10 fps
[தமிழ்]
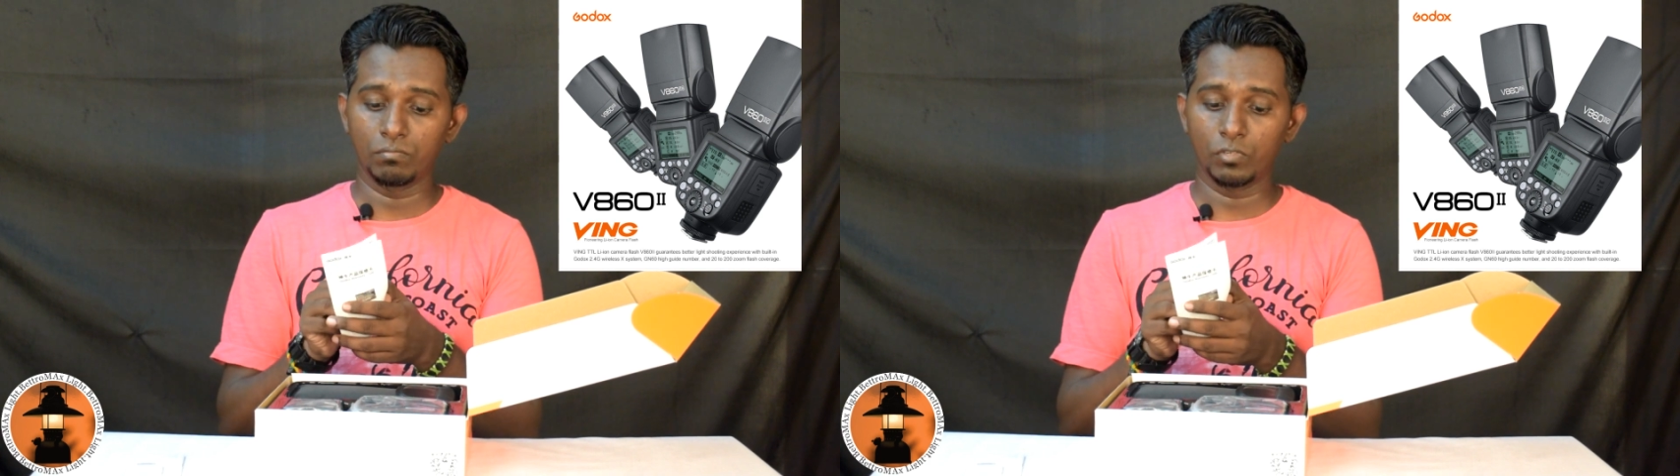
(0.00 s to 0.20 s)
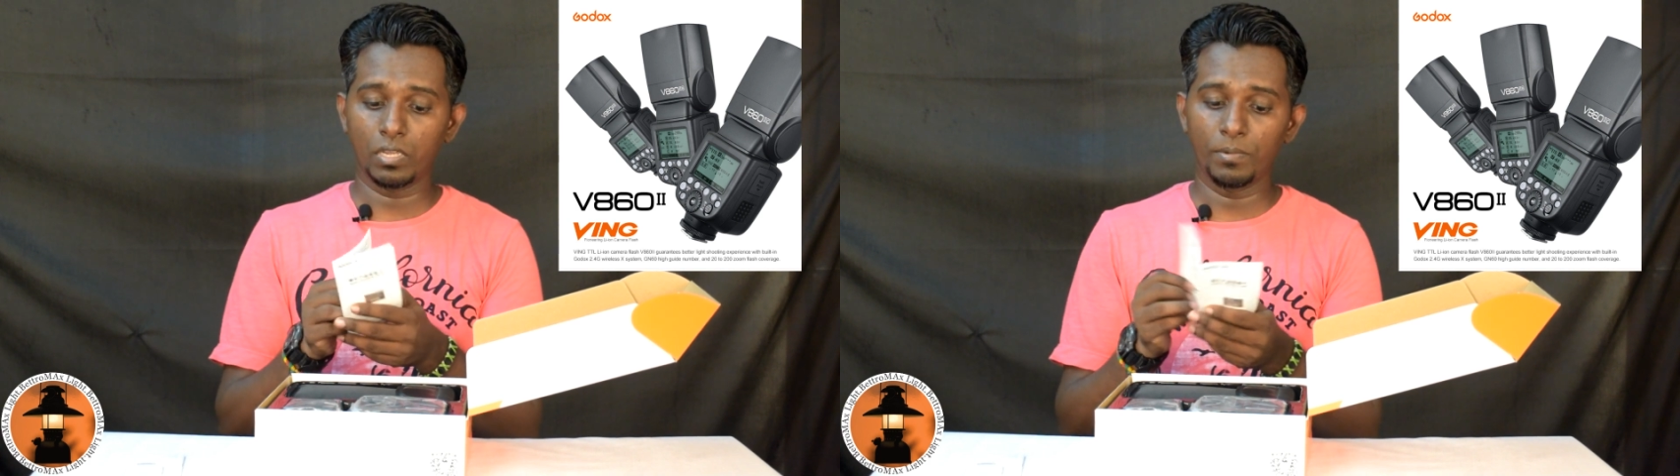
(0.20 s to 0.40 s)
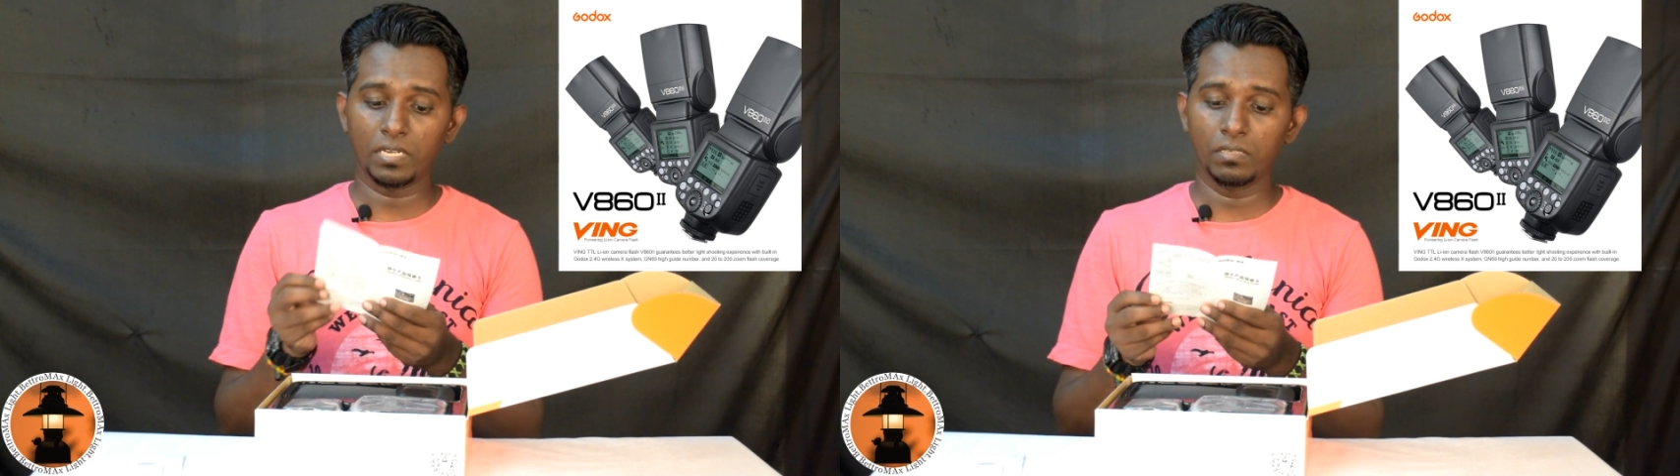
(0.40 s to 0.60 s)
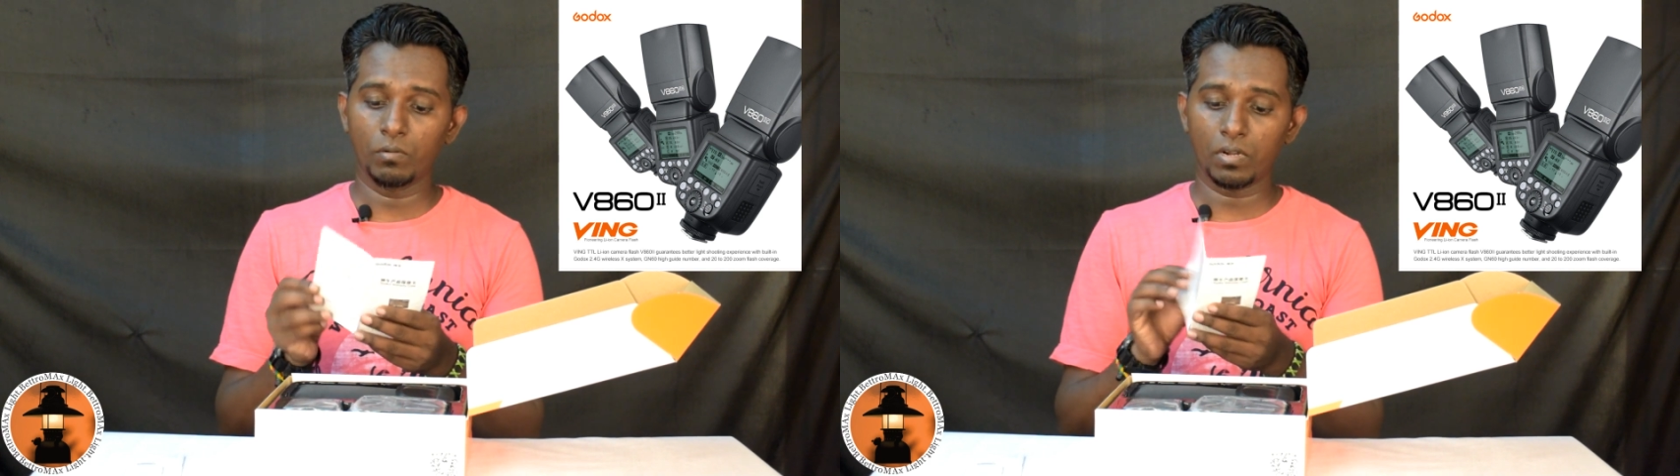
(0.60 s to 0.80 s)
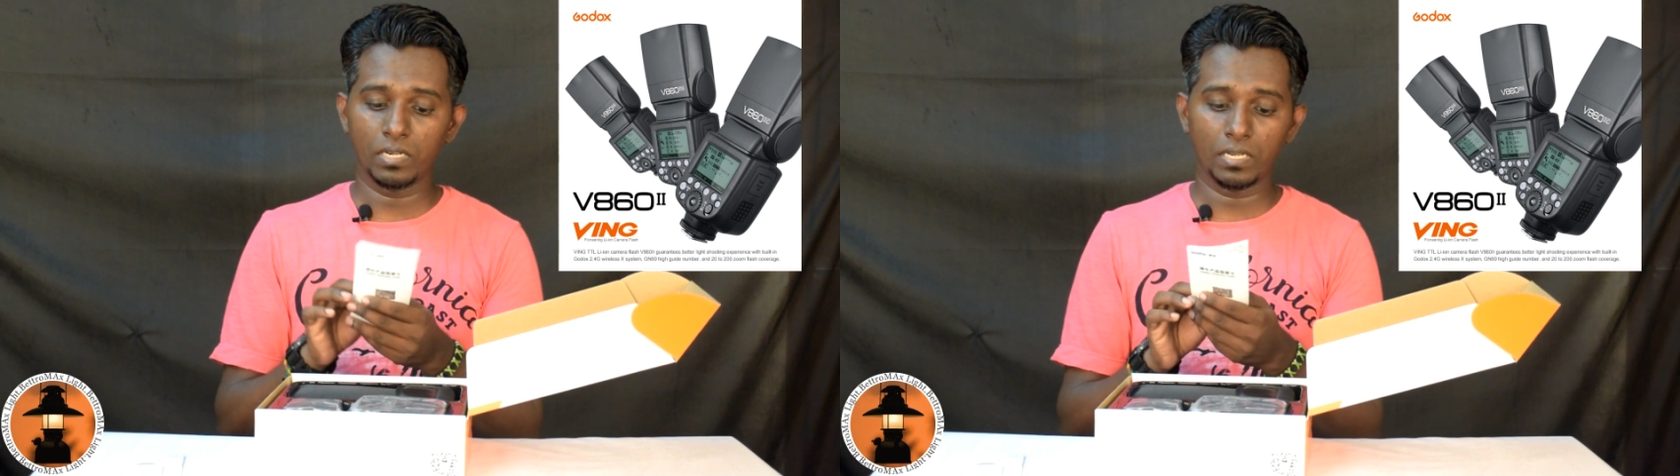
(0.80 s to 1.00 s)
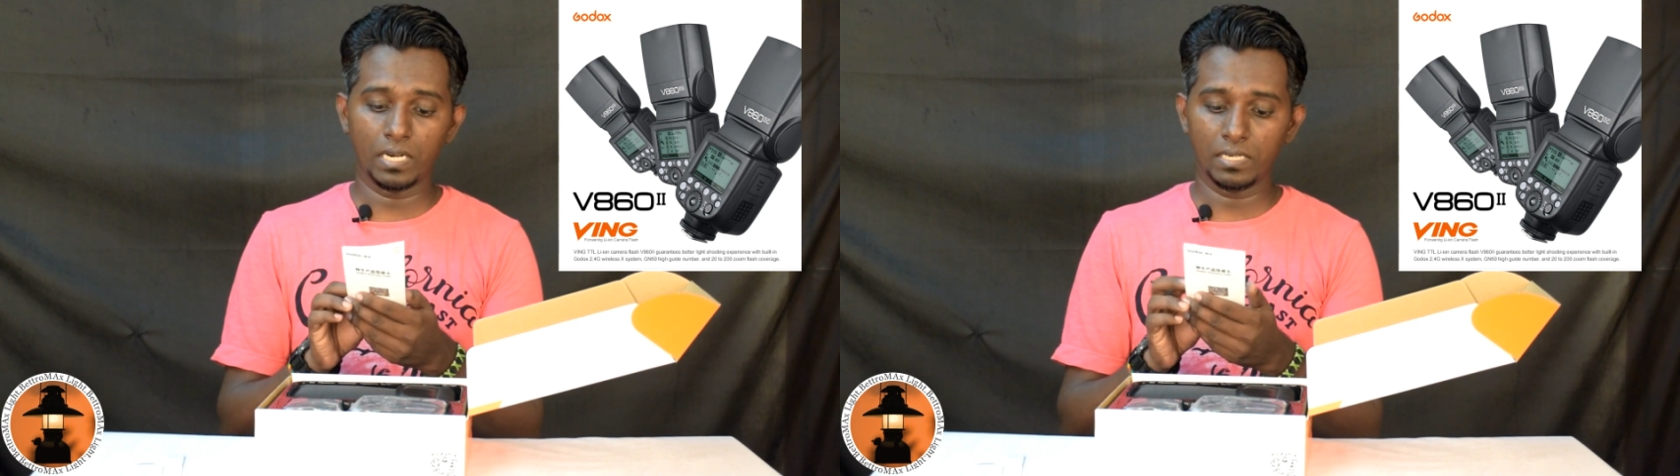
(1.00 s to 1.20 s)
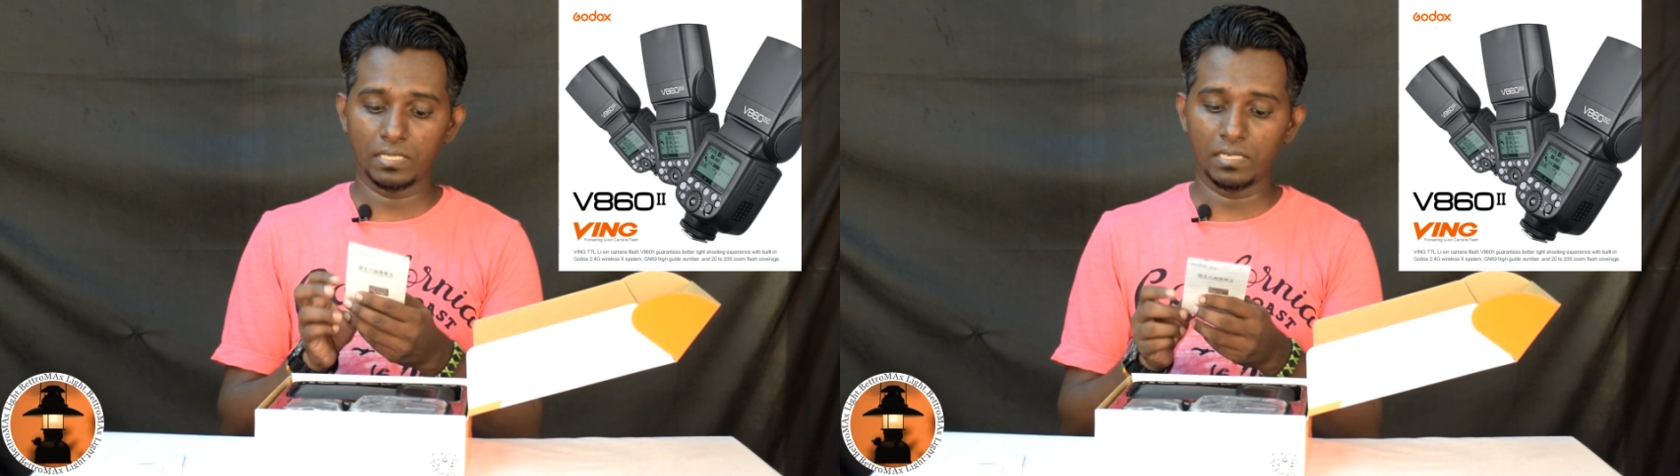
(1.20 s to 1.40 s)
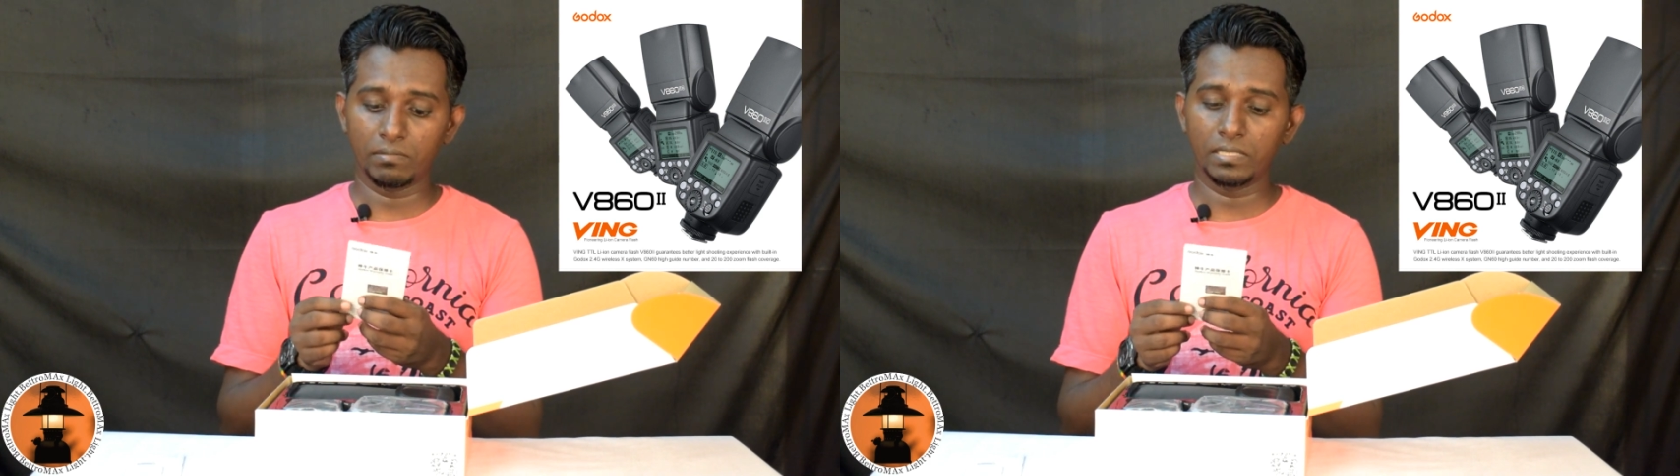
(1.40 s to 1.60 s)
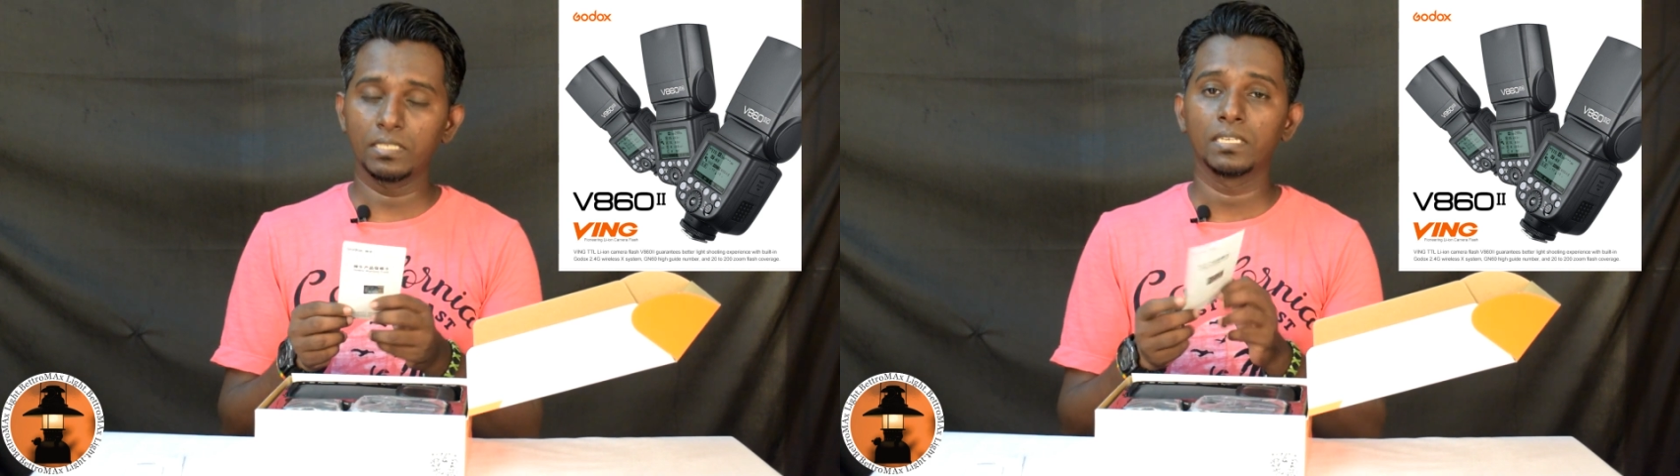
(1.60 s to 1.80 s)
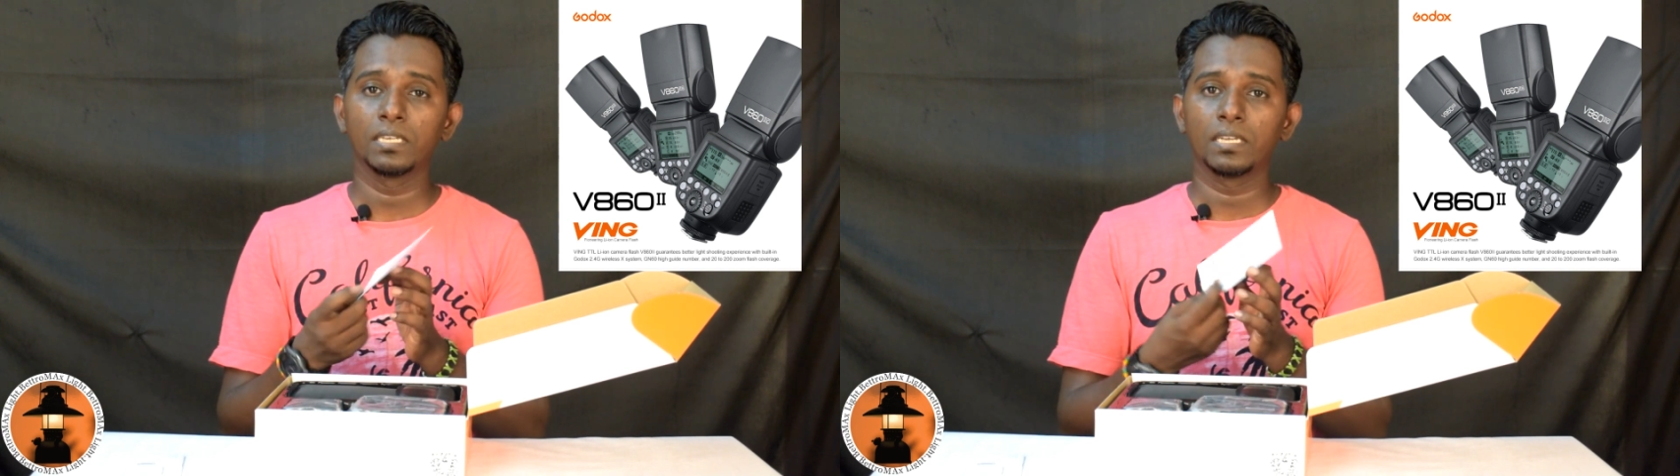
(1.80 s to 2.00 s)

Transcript: முக்கியமானது வாரண்ட்டி கார்டு இதில் வந்து